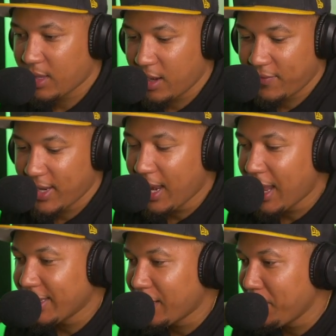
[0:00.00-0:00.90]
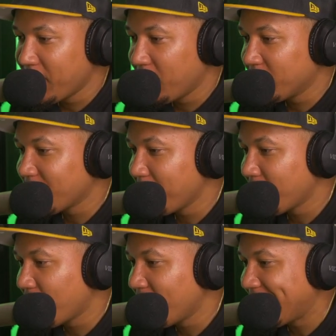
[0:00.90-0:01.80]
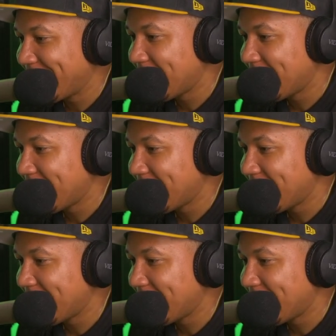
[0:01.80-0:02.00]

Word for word: al final ahí terminó, terminó en